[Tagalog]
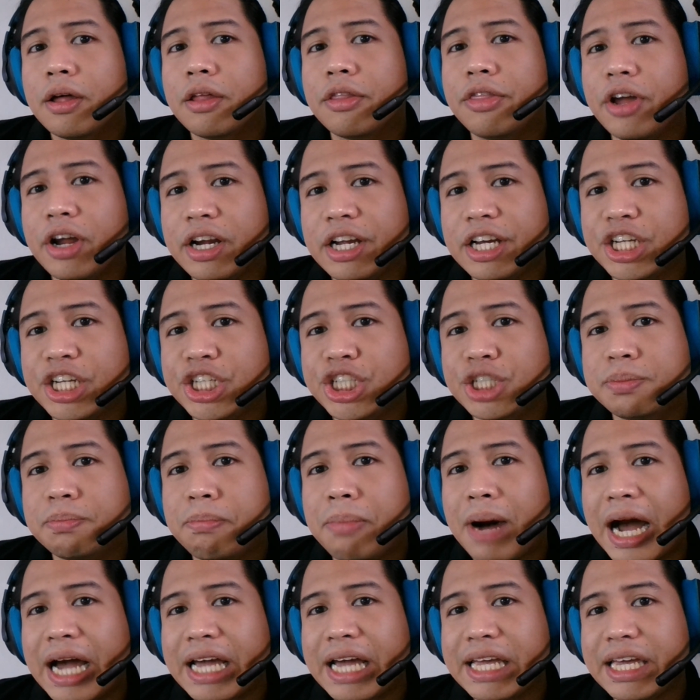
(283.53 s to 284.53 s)
there is
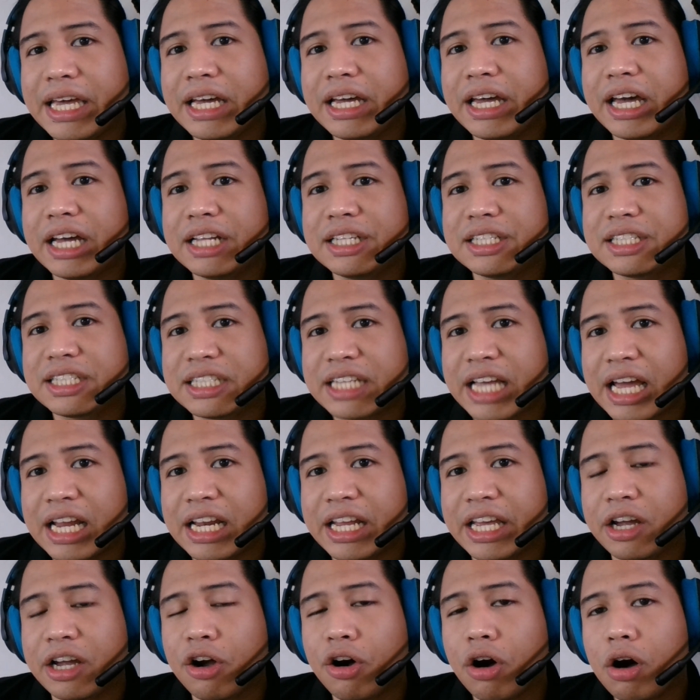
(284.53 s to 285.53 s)
buying and
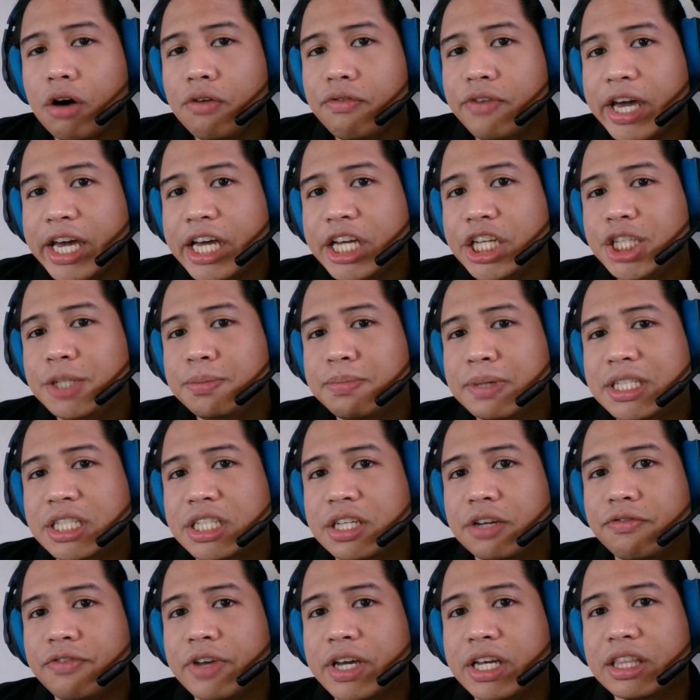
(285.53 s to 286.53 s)
selling of a
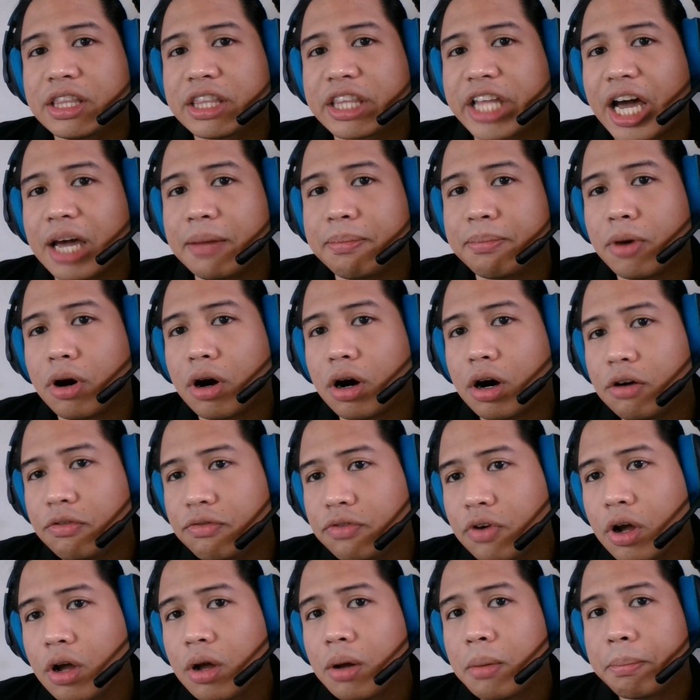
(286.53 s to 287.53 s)
specific type
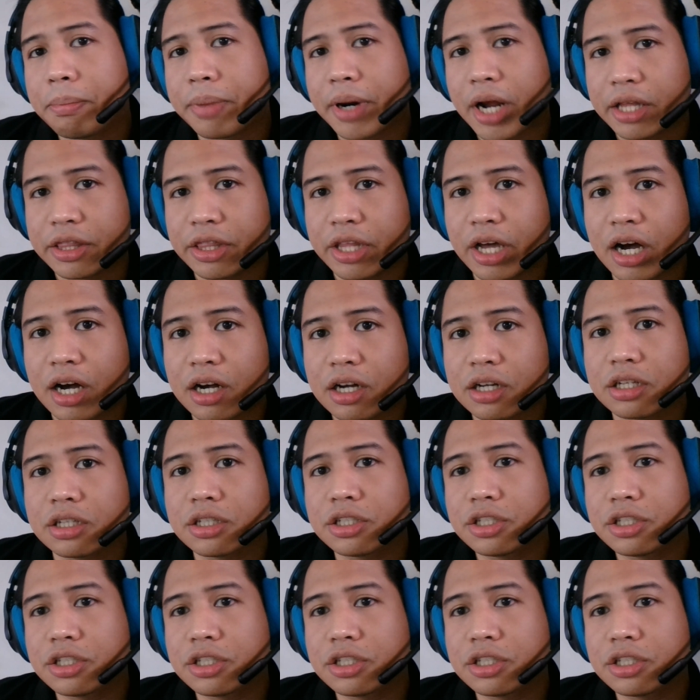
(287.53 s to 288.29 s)
of product,